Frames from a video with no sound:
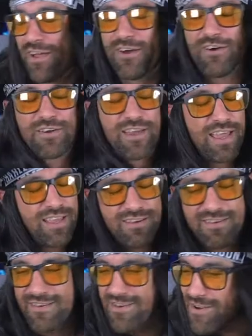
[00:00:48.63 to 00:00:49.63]
Ok,
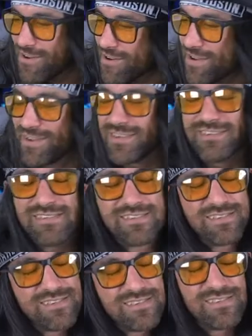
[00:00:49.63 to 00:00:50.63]
no.
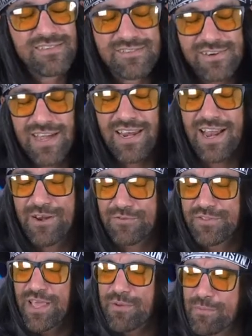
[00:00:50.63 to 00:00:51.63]
Ojalá
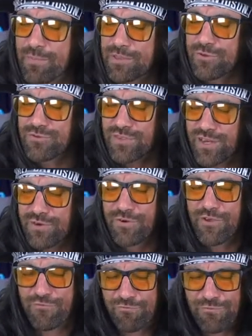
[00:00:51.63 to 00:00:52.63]
algún día me patrocinen
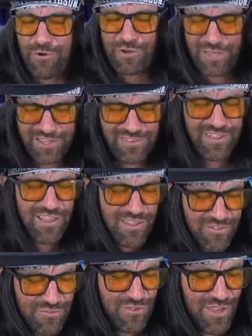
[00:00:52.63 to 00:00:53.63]
una fucking
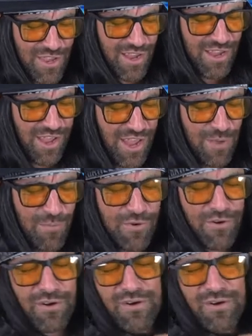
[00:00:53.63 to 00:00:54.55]
silla gamer.